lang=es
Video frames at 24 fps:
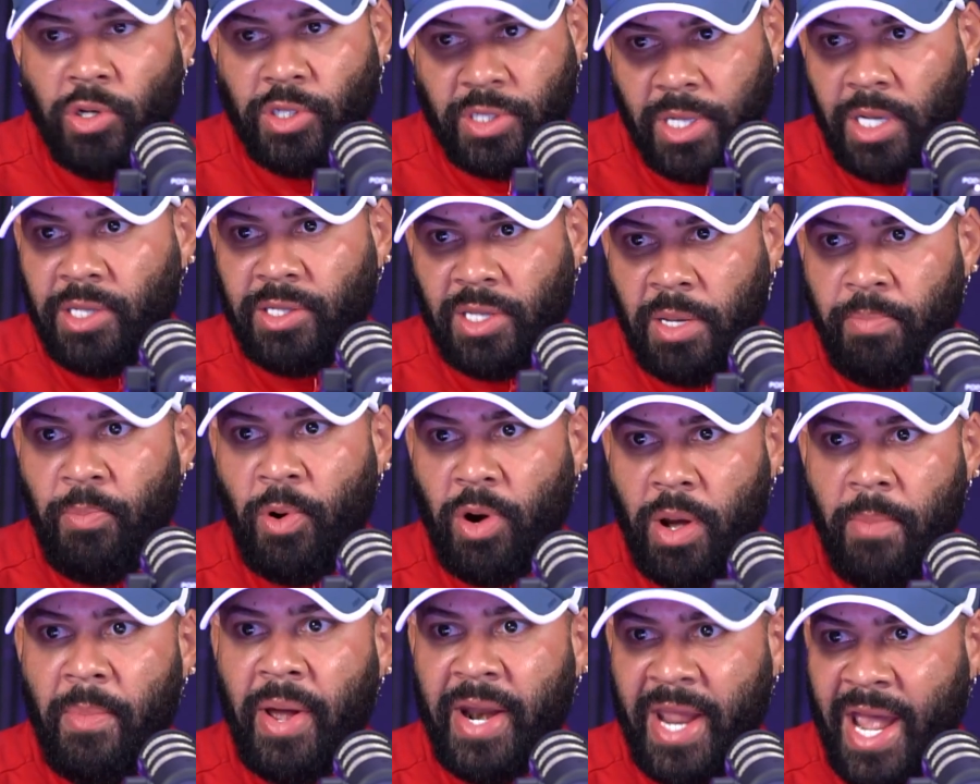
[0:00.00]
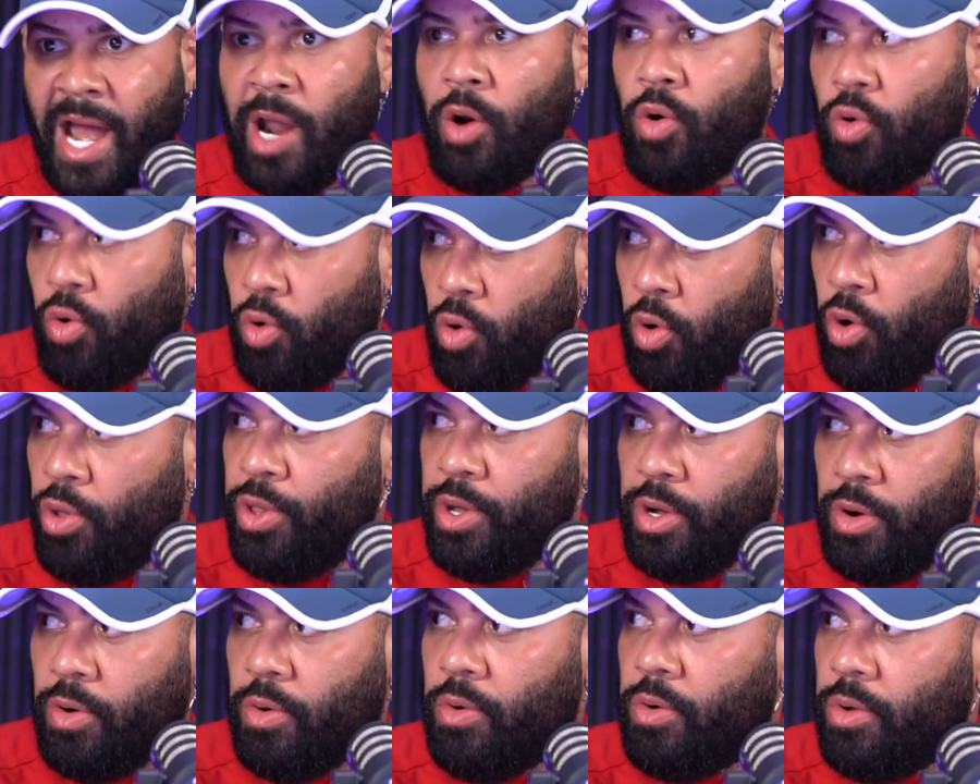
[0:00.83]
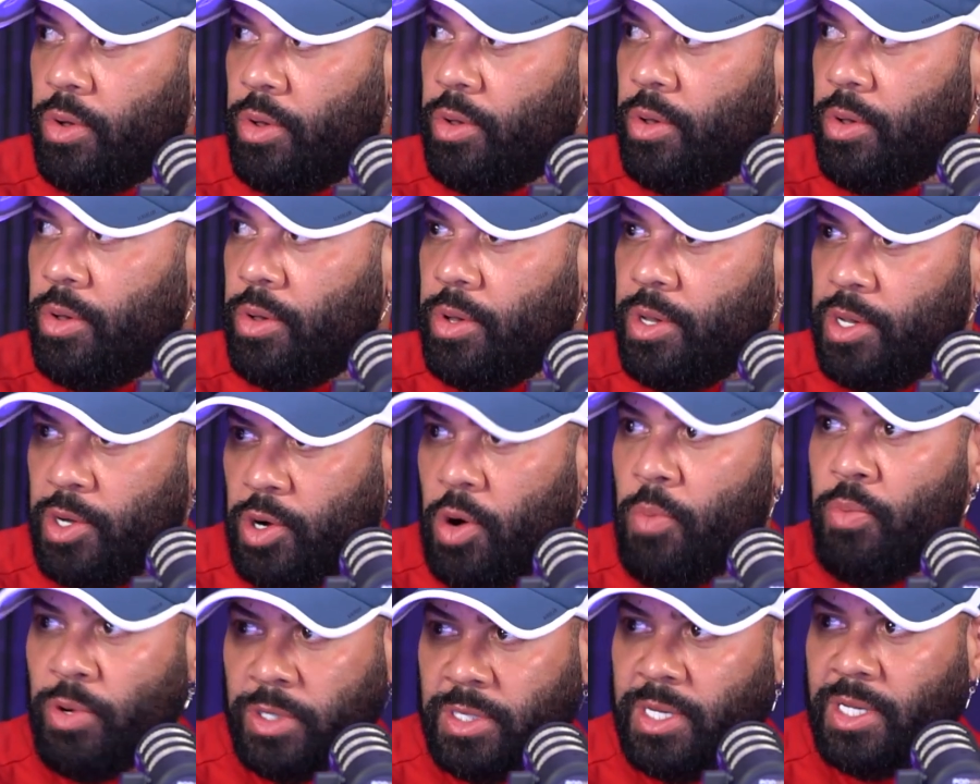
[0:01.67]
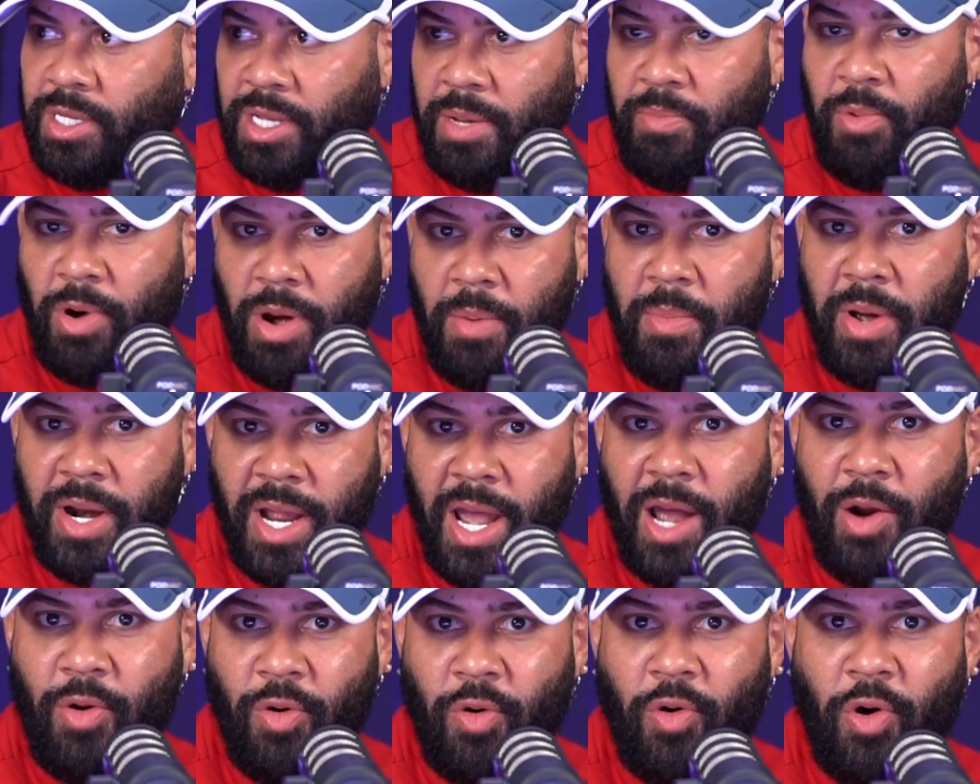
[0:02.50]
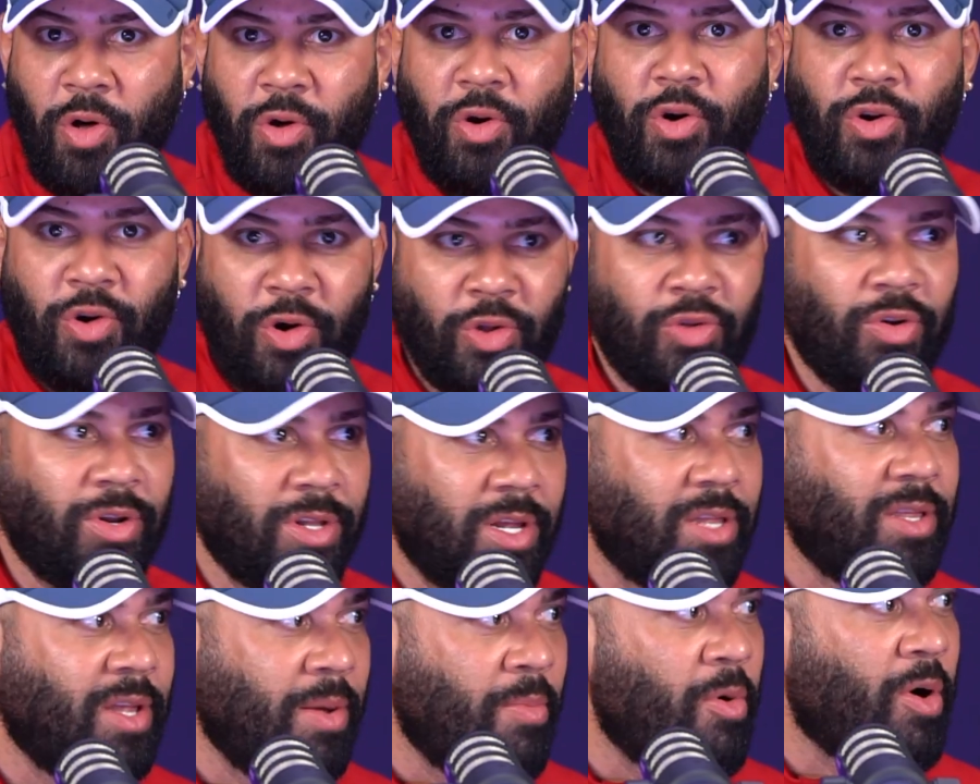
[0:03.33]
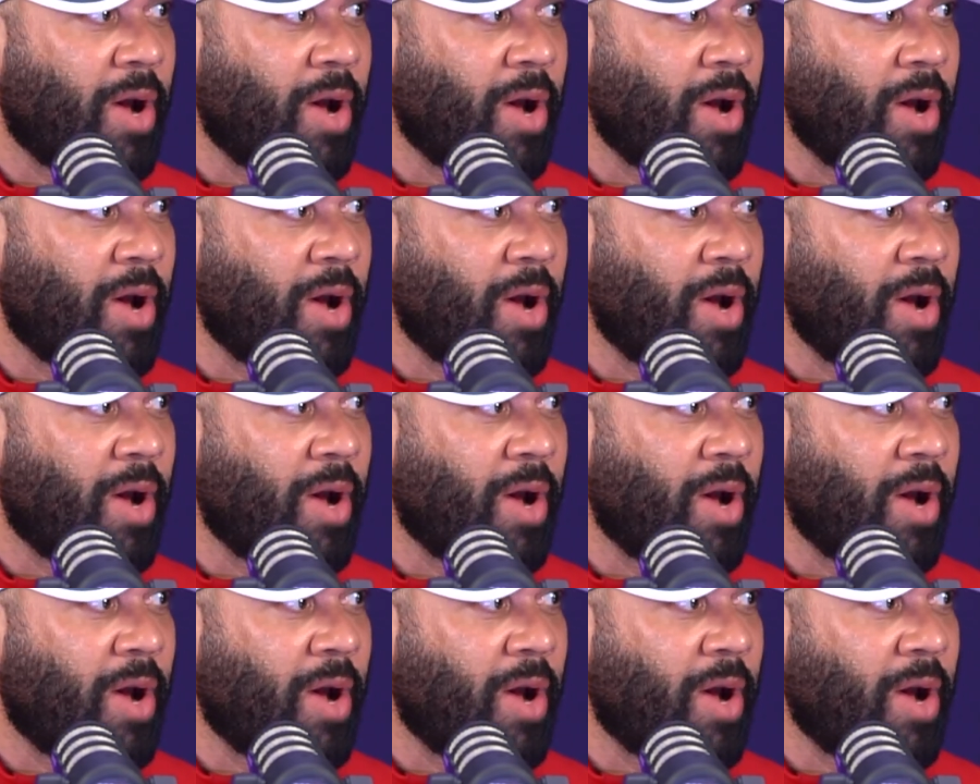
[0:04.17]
es el tipo que maneja los códigos. Y como es el tipo que maneja los códigos, nosotros entendemos